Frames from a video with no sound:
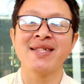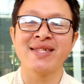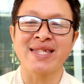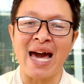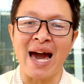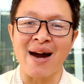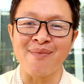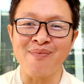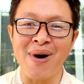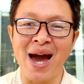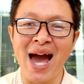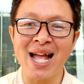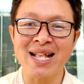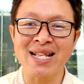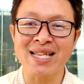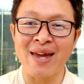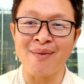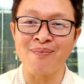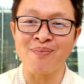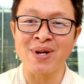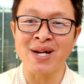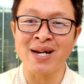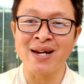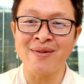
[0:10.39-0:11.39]
สามารถ
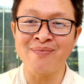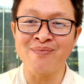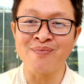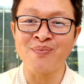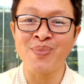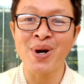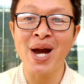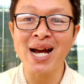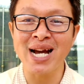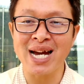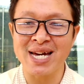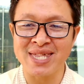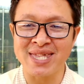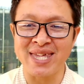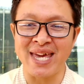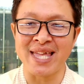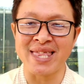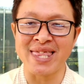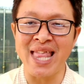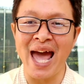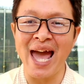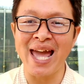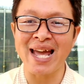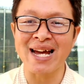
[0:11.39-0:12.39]
เก็บเงินเพื่อเกษีย
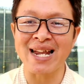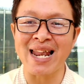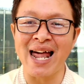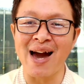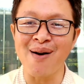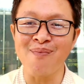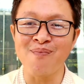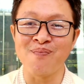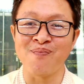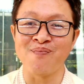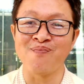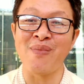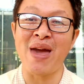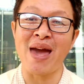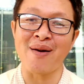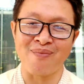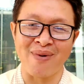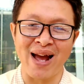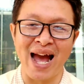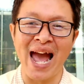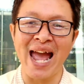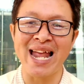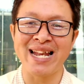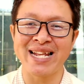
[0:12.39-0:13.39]
ณได้ครับแบบ
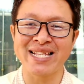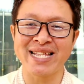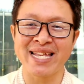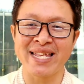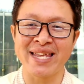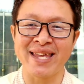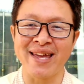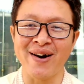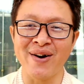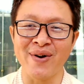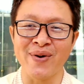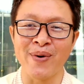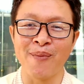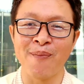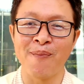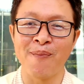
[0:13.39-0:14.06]
ง่ายเลยทีเดียว